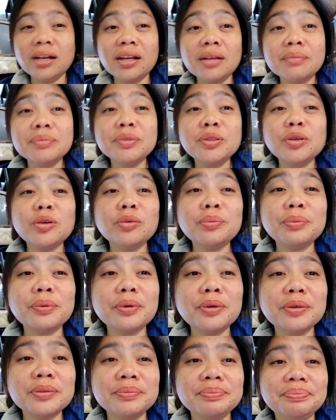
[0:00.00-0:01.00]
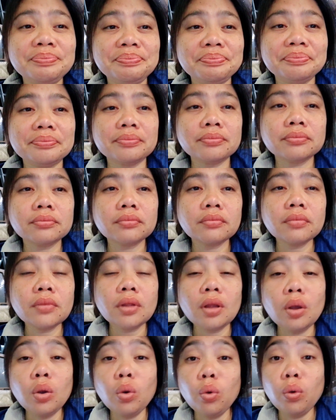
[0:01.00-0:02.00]
Alam niyo po,
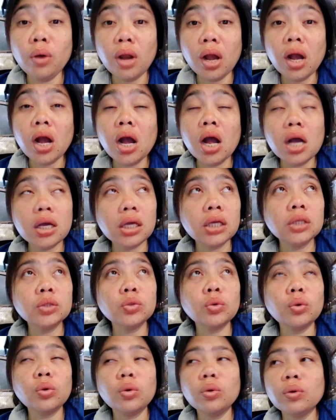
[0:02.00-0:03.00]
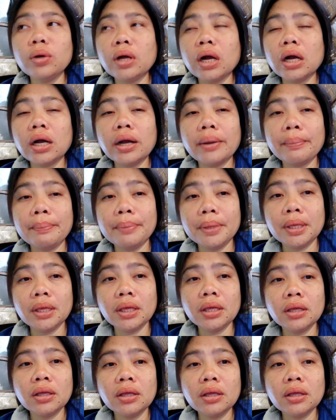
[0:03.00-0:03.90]
kulang ang aking tulog kagabi.